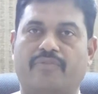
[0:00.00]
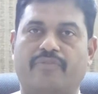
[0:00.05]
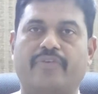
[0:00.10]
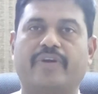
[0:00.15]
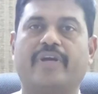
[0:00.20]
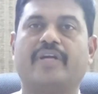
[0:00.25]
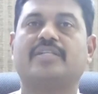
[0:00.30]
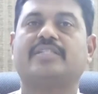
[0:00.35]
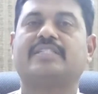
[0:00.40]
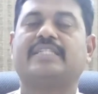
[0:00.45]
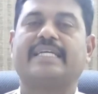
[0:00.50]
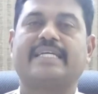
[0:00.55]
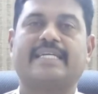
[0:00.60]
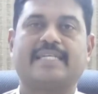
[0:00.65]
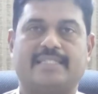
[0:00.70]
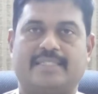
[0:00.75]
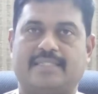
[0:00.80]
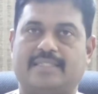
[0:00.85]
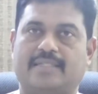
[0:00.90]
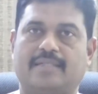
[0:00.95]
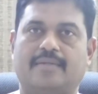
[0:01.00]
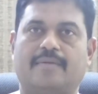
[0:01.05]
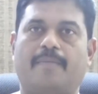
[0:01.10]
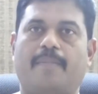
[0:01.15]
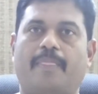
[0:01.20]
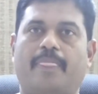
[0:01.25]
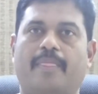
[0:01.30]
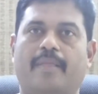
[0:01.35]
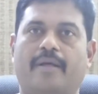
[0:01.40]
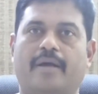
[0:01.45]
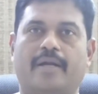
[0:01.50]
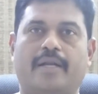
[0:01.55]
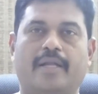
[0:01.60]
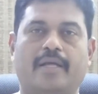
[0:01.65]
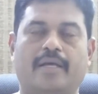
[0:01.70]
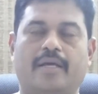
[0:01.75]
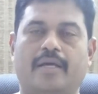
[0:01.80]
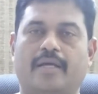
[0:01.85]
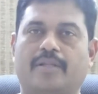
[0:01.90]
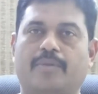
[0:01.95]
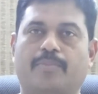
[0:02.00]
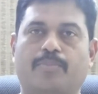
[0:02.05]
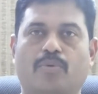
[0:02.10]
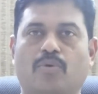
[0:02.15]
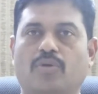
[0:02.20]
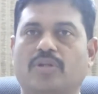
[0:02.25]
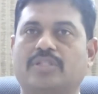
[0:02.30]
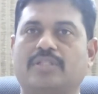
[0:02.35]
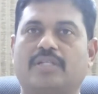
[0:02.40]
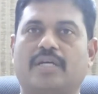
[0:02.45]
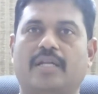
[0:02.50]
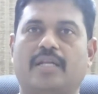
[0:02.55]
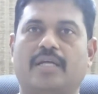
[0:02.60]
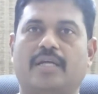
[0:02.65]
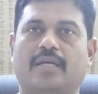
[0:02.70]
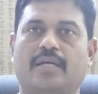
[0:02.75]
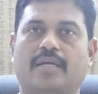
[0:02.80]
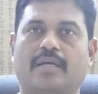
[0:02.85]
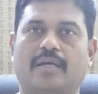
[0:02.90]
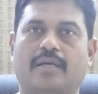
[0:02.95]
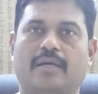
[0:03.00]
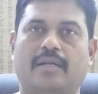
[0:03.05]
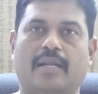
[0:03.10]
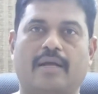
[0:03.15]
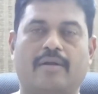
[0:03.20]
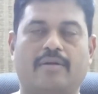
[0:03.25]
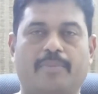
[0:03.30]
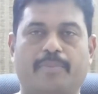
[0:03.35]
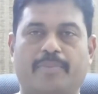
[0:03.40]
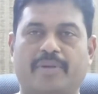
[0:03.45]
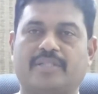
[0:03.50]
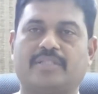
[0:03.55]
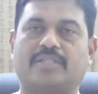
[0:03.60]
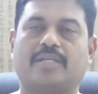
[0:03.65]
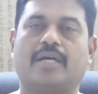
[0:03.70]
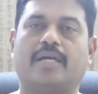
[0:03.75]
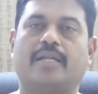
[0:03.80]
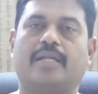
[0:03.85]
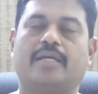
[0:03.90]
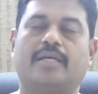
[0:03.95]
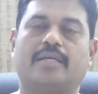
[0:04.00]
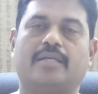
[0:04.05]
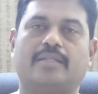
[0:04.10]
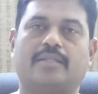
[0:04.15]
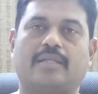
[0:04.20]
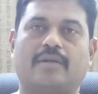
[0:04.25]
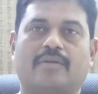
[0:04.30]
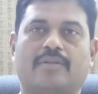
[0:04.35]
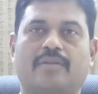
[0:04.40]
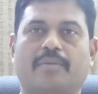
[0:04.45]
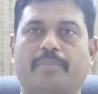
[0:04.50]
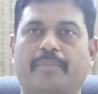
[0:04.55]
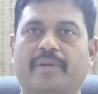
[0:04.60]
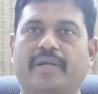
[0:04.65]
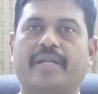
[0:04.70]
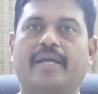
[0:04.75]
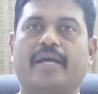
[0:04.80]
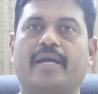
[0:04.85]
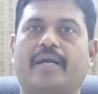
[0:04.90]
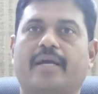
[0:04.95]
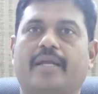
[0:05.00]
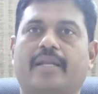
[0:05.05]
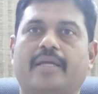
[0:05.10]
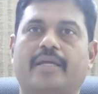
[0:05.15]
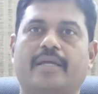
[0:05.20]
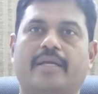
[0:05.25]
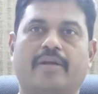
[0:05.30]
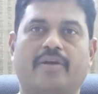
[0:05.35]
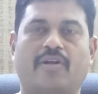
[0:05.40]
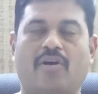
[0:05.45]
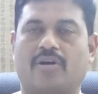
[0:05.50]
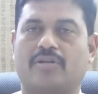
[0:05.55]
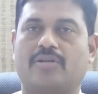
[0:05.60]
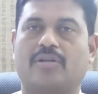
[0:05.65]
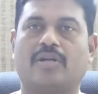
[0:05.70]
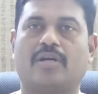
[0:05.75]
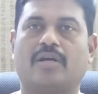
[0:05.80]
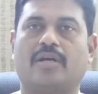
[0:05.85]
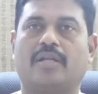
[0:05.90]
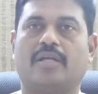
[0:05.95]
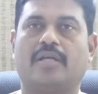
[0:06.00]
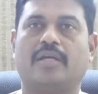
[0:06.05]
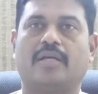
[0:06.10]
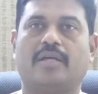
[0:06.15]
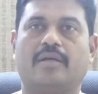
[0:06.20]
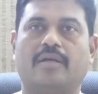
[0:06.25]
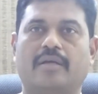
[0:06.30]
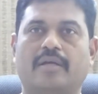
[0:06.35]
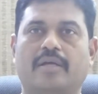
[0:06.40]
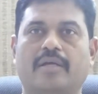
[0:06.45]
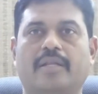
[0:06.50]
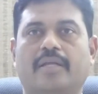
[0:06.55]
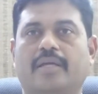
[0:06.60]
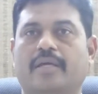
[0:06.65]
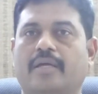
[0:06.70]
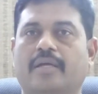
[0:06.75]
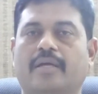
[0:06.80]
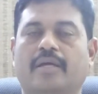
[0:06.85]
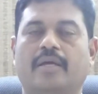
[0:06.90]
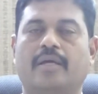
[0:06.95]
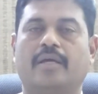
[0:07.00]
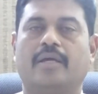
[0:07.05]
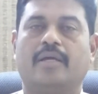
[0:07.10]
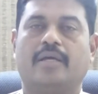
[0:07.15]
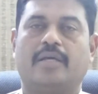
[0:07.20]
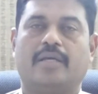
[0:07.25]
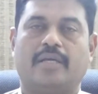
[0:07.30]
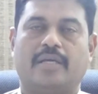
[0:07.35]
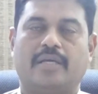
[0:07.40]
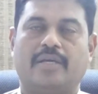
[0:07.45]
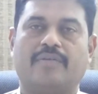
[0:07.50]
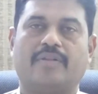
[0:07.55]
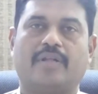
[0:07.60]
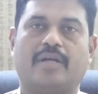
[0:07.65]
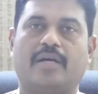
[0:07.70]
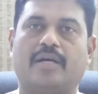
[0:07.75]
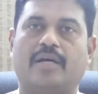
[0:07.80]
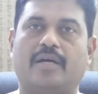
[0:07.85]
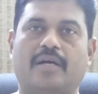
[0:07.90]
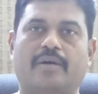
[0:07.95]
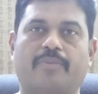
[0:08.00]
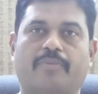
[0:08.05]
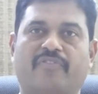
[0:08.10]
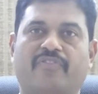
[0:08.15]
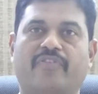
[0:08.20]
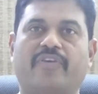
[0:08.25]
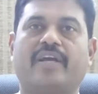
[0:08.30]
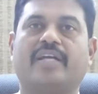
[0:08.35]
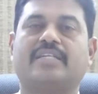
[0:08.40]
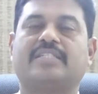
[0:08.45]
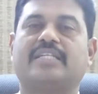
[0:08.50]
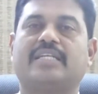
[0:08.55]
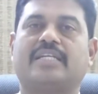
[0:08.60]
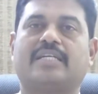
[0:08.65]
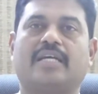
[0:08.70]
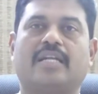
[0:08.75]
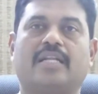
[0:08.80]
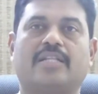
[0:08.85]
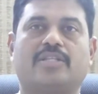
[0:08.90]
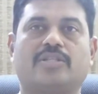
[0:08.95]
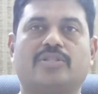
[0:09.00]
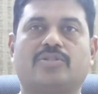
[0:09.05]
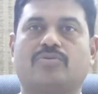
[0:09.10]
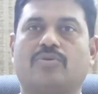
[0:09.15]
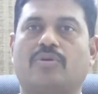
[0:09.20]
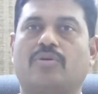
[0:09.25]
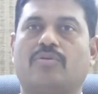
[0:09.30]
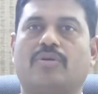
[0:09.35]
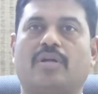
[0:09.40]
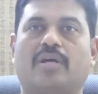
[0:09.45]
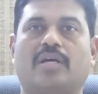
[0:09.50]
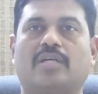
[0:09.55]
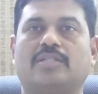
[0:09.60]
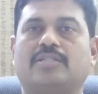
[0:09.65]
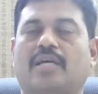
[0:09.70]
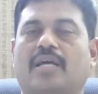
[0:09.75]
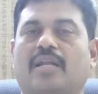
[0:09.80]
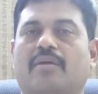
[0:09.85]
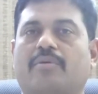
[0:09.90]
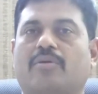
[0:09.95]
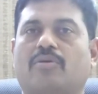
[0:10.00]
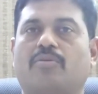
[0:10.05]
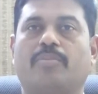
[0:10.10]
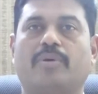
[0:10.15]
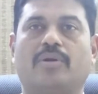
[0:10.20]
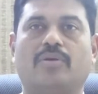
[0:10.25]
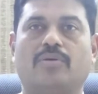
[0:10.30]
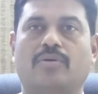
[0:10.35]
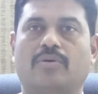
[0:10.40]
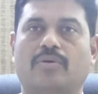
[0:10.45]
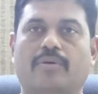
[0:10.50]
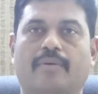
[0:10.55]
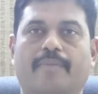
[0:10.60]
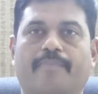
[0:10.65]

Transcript: ఫేక్ స్టిక్కర్స్ అంటే అది పోలీస్ కానీ లేకుంటే ప్రెస్ కానీ తర్వాత మీడియా కానీ డాక్టర్ కానీ ఎనీ ఈ విధంగా ఫేక్ స్టిక్కర్లు అతికించుకొని కూడా చాలా వరకు బళ్ళు